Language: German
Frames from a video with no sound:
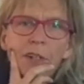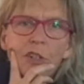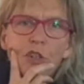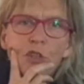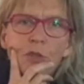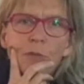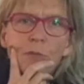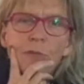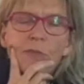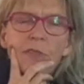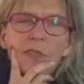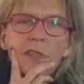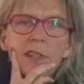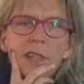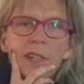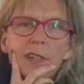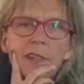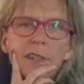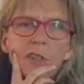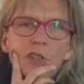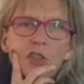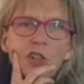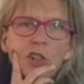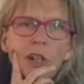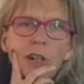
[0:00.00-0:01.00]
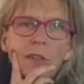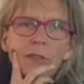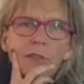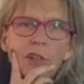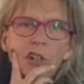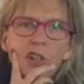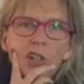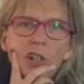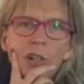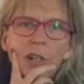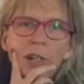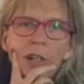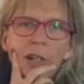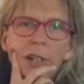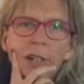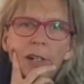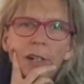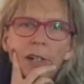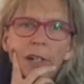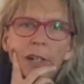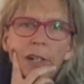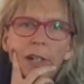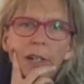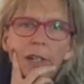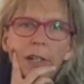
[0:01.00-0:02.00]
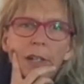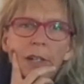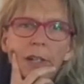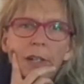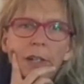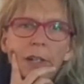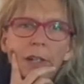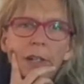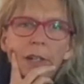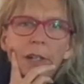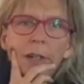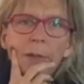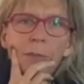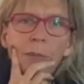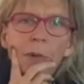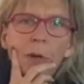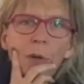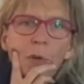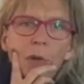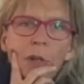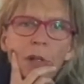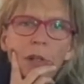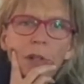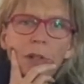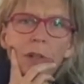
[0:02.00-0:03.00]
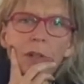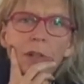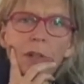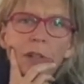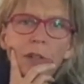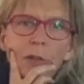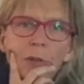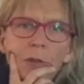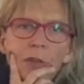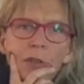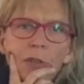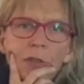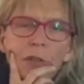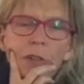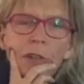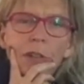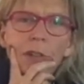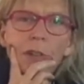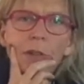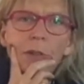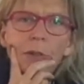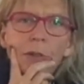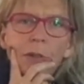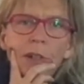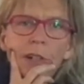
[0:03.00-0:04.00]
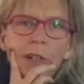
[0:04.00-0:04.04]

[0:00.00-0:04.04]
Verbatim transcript: Stumpfe Sense, scharfer Stahl, Bauern, Industrie und